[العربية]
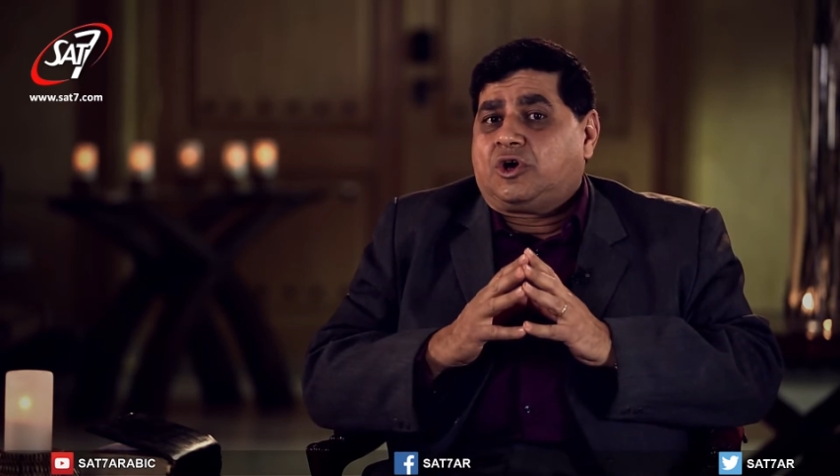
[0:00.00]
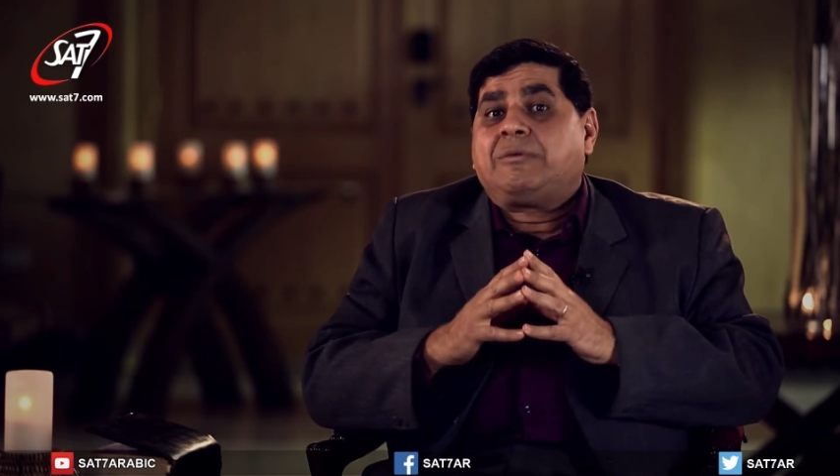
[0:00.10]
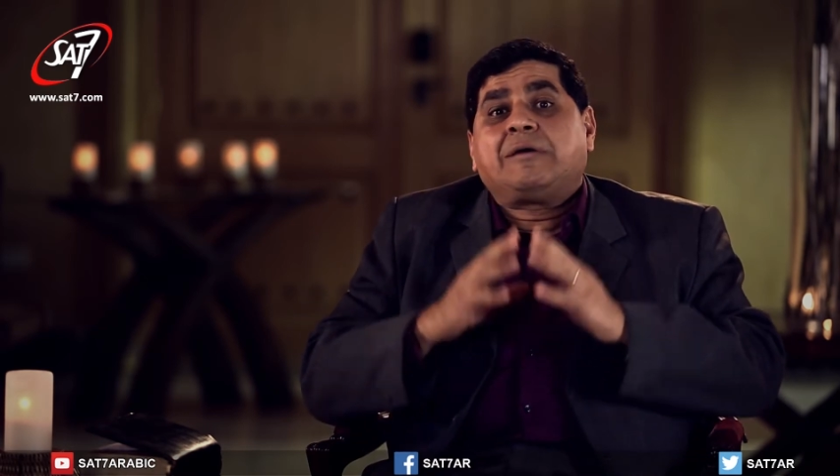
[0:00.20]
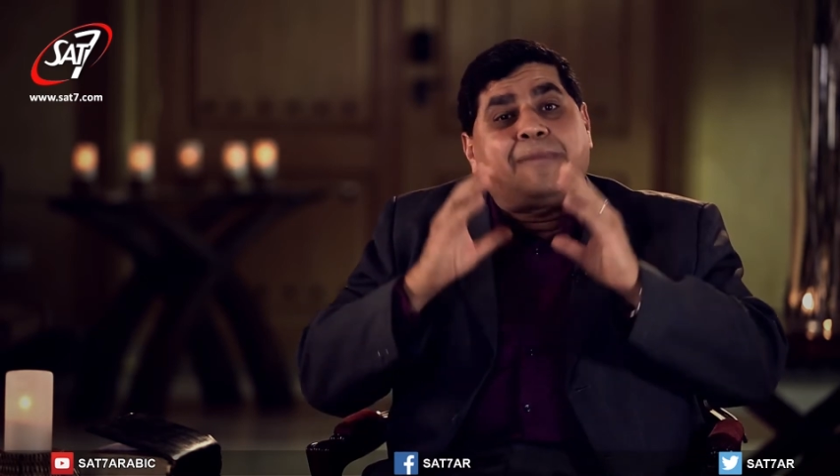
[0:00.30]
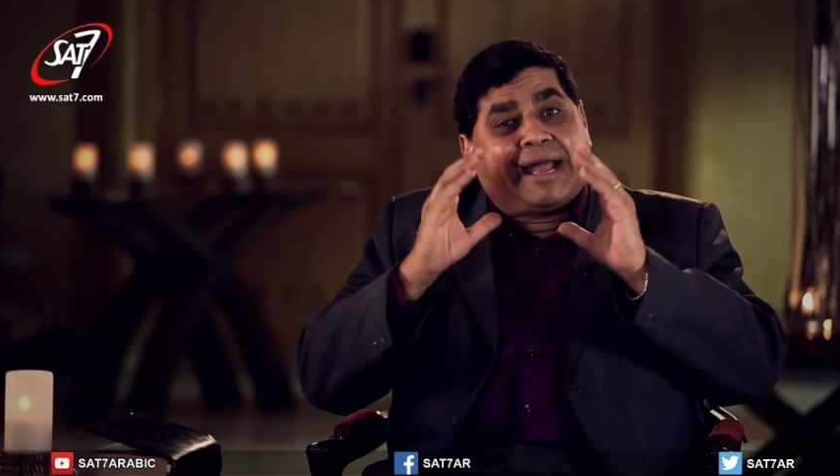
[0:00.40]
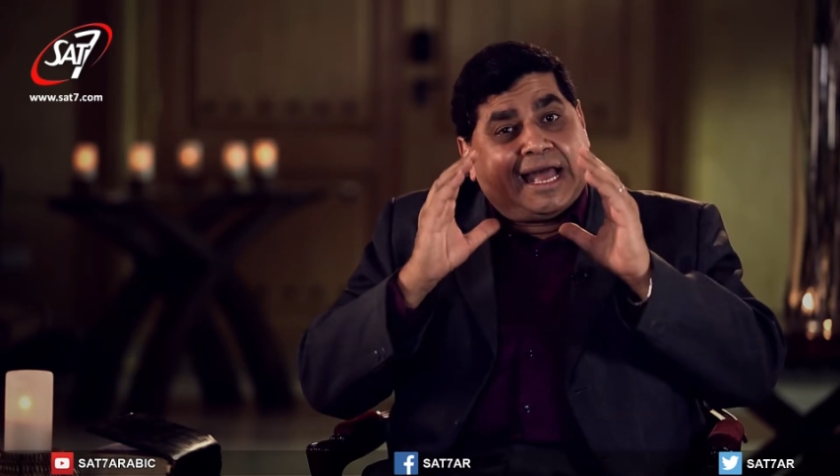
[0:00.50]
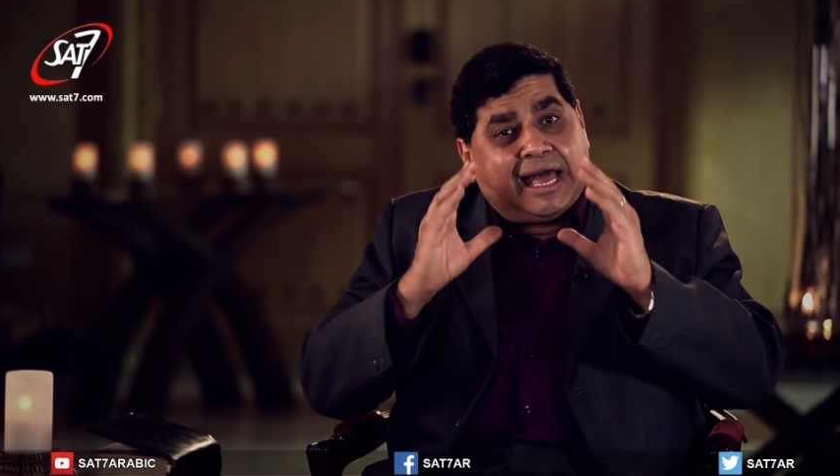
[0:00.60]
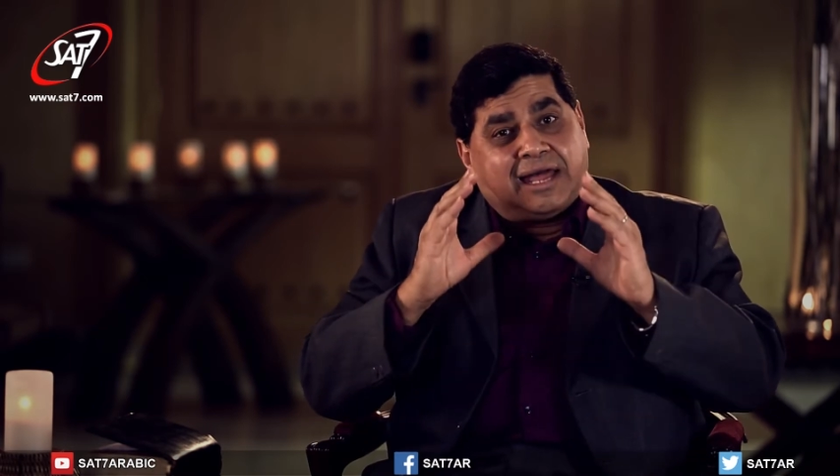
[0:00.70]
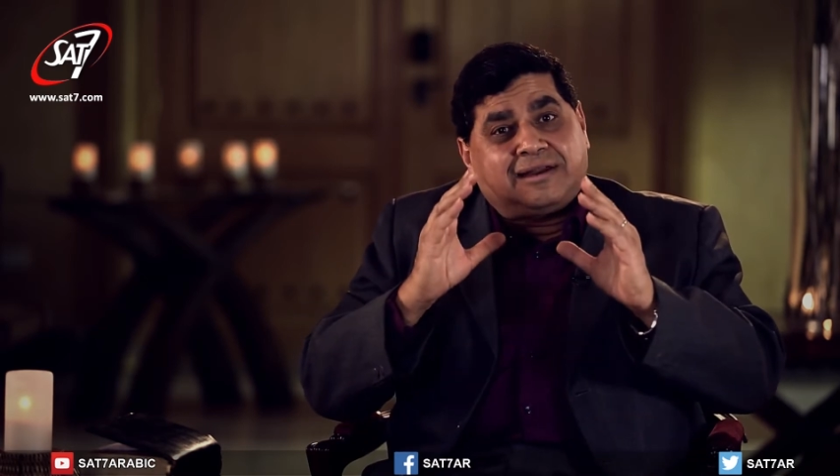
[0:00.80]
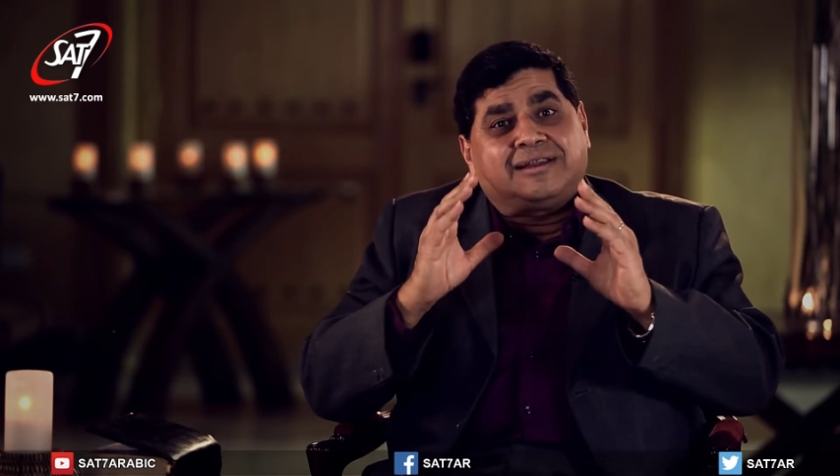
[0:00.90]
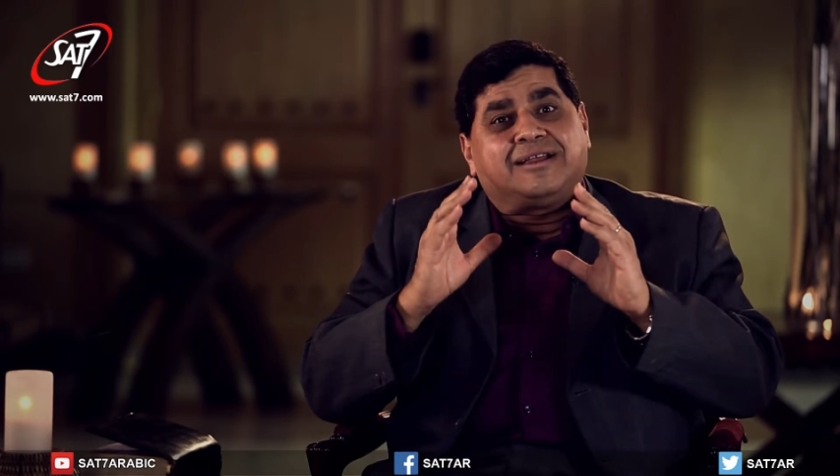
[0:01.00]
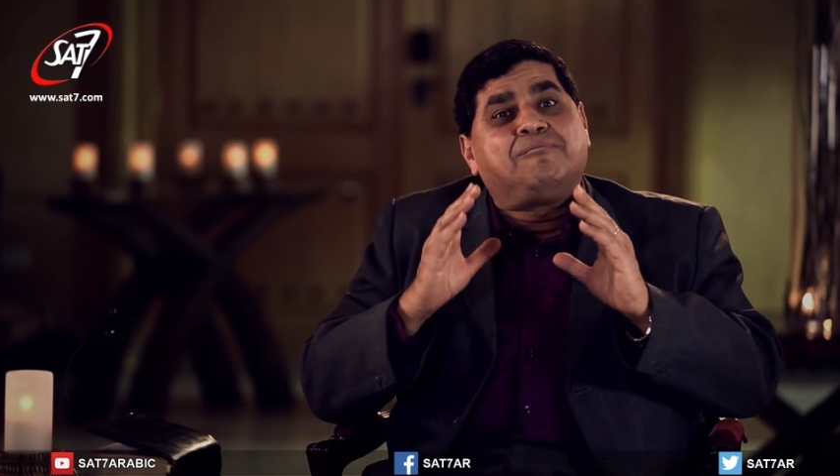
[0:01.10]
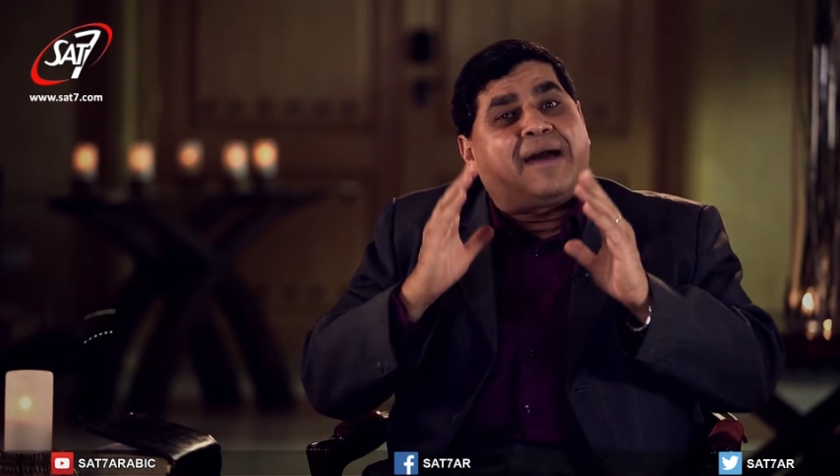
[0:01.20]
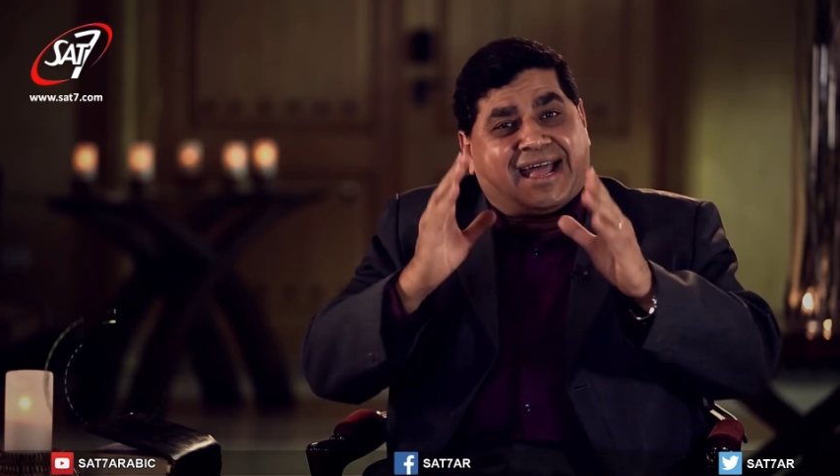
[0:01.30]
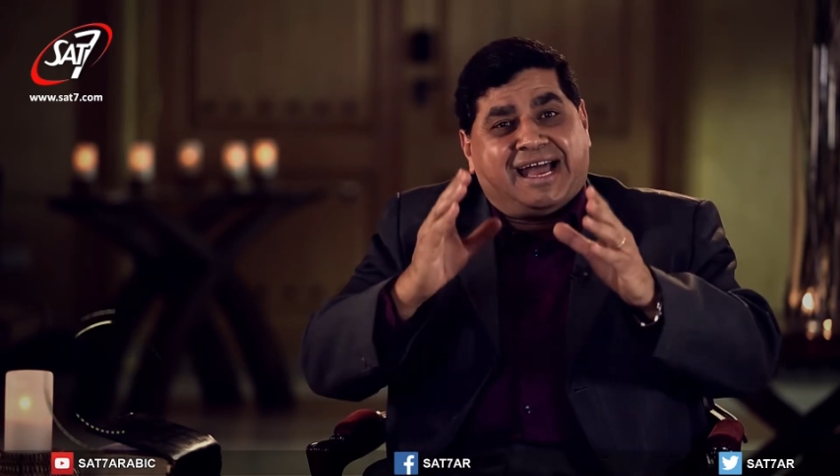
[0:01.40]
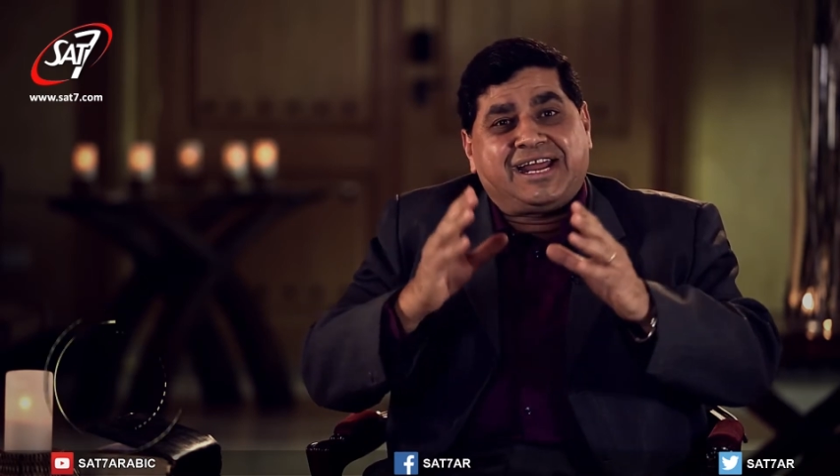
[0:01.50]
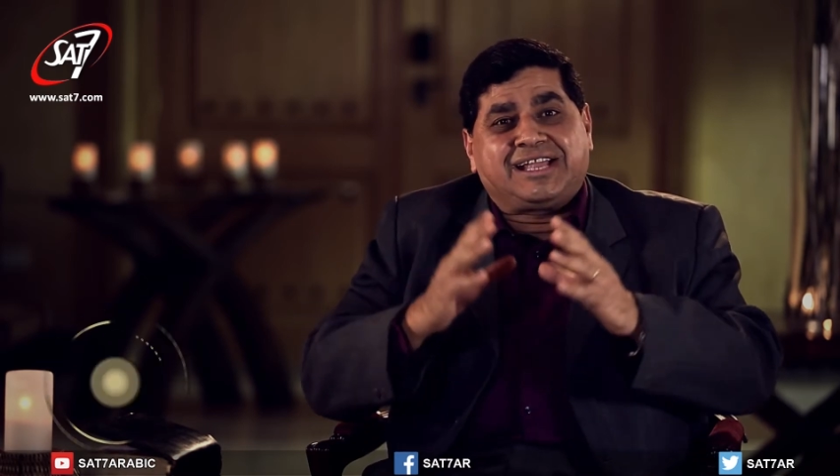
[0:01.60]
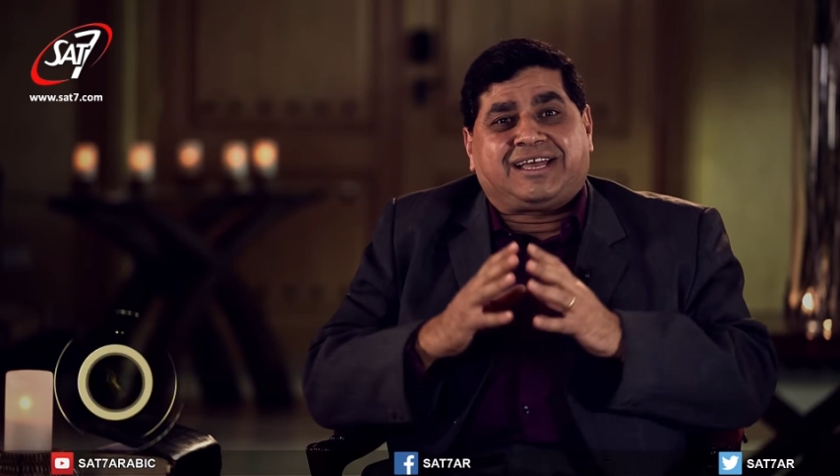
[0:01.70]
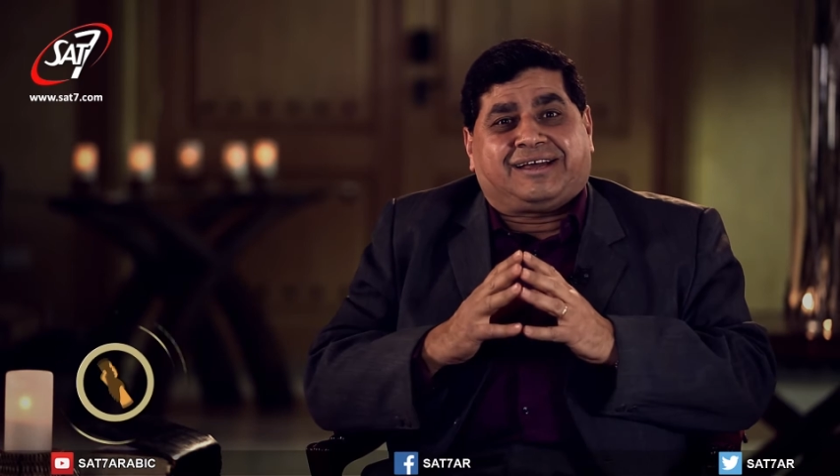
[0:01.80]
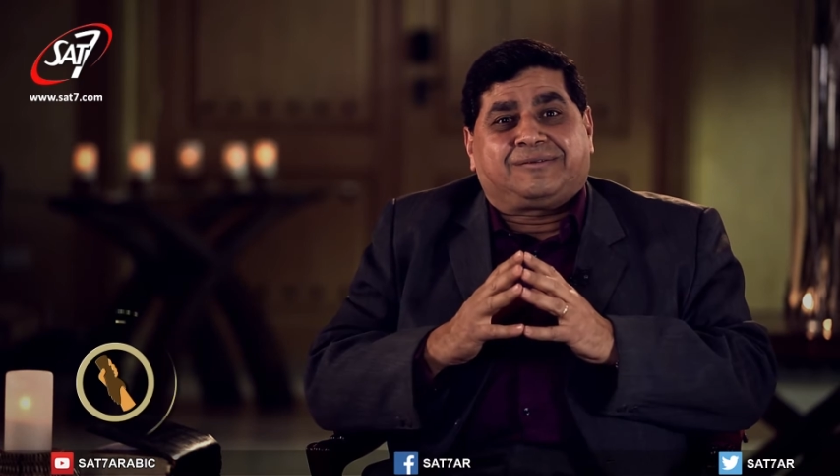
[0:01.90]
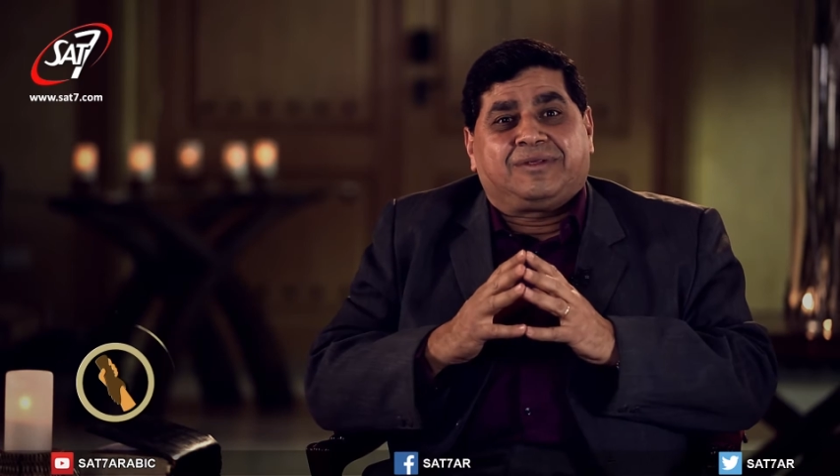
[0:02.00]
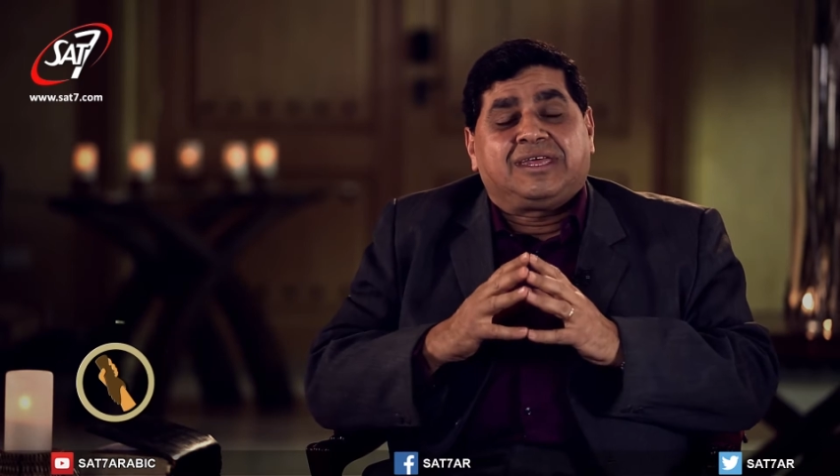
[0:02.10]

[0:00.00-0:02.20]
ومهما كان مكانتك